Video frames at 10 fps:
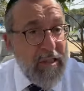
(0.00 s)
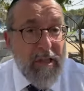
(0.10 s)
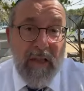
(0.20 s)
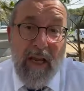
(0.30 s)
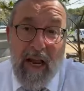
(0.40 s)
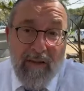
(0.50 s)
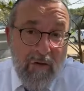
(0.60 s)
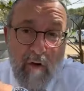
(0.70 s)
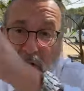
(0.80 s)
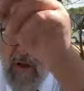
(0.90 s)
je pensais que c'était
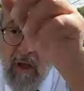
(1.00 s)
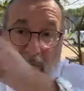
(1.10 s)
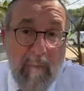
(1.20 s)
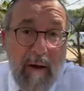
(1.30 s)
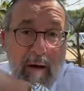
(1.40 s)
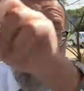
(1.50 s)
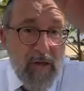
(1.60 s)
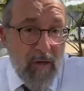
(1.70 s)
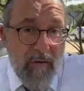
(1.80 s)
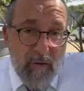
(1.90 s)
Elat, non. Mais
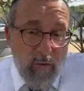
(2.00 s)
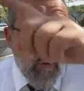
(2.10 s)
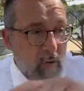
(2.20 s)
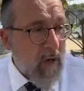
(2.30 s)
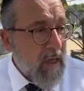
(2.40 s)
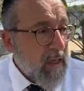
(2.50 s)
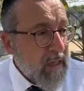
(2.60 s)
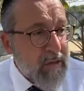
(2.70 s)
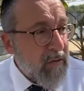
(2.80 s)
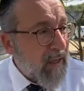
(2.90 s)
apparemment, ils ont fait tout le tour.
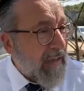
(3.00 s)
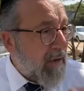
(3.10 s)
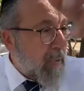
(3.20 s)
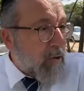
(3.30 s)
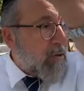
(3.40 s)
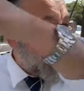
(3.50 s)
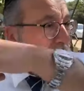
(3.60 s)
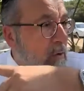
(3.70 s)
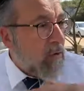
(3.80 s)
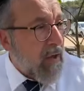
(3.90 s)
Ils sont arrivés par je
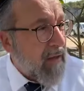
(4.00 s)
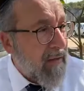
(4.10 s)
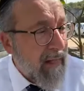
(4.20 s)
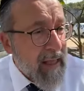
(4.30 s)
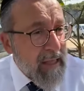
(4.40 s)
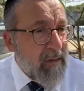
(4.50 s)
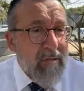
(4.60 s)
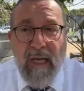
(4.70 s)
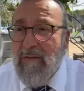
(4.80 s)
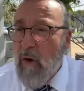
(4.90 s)
sais quel côté.
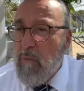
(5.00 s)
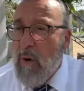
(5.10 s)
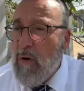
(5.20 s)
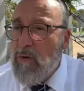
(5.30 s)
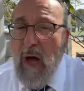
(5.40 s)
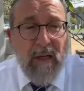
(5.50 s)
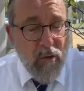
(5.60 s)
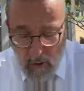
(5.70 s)
Ils sont arrivés au port de